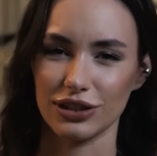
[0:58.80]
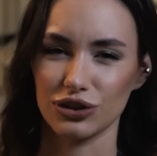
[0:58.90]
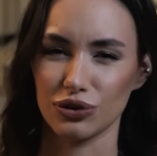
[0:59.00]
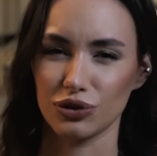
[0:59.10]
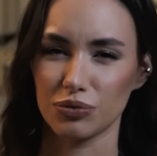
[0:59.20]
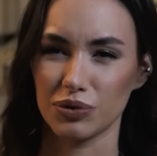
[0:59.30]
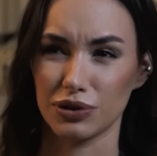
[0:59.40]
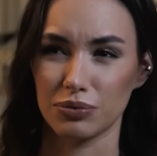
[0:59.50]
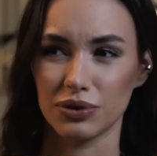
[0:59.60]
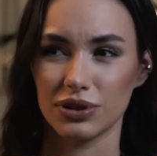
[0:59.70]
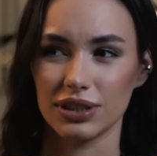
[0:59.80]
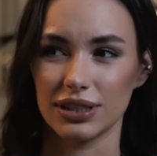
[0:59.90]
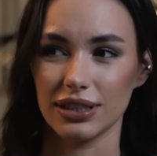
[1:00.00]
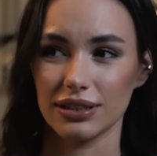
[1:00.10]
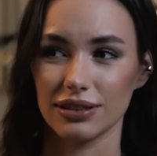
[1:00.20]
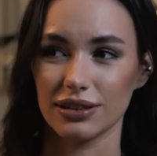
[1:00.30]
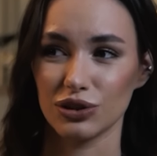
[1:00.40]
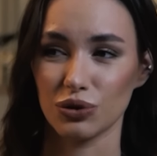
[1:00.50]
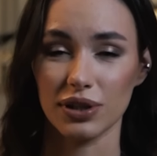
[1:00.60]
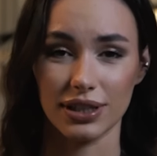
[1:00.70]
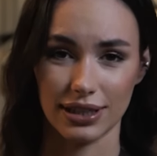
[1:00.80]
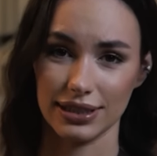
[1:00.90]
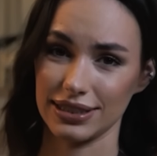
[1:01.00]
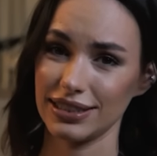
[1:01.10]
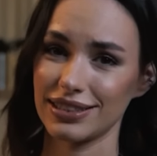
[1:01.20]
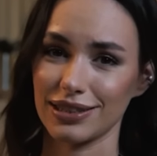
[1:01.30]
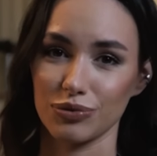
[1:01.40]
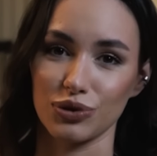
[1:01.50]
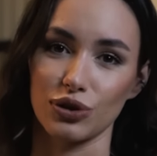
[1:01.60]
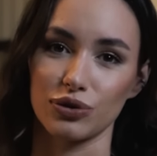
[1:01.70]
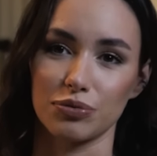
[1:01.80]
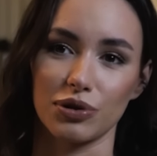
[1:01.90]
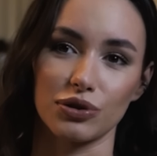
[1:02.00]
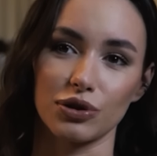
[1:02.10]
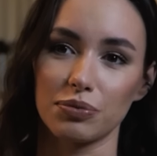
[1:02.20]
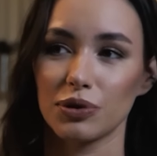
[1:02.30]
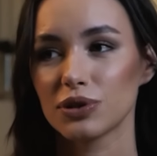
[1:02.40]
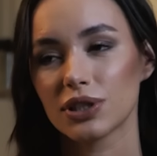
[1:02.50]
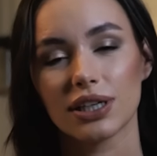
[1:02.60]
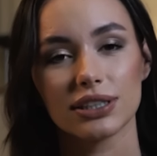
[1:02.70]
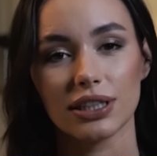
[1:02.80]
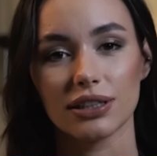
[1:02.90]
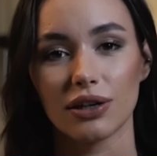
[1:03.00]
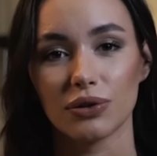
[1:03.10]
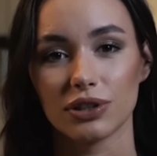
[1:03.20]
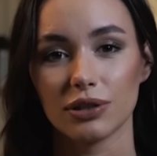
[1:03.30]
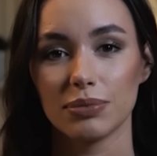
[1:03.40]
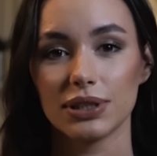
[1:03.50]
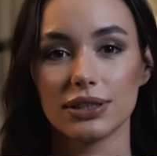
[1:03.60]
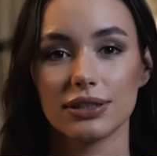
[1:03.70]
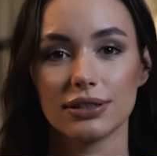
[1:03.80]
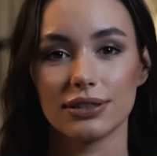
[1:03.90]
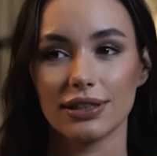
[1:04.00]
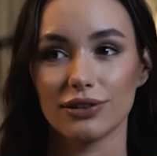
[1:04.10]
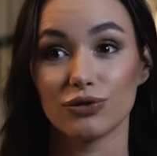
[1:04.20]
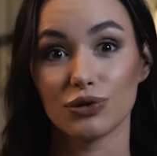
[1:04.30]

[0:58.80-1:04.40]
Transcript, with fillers: что я думаю, это будет интересно не только кондитерам, но и людям, которые просто хотят какой-то бизнес сделать в